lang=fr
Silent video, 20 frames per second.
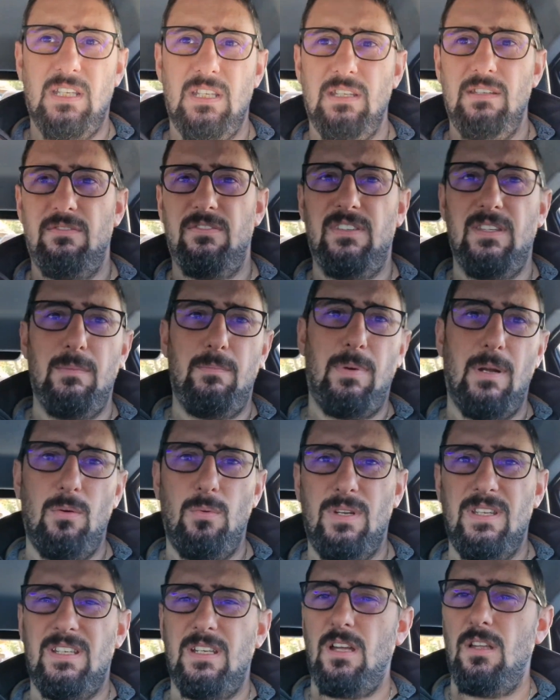il faisait pas
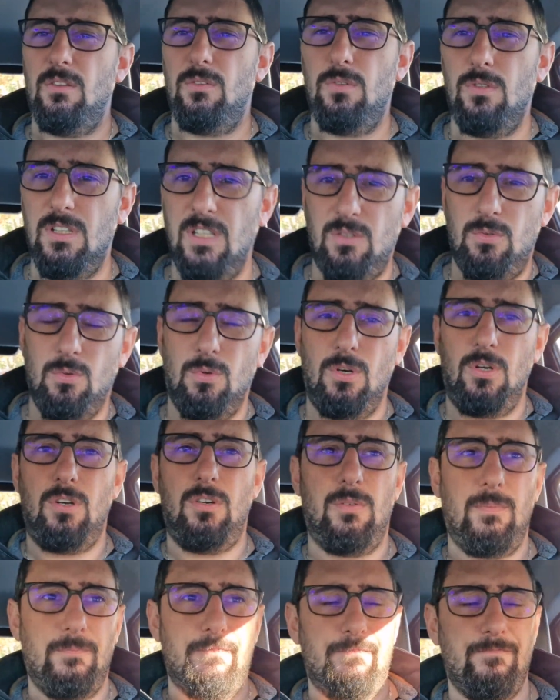loin de 40 degrés dehors.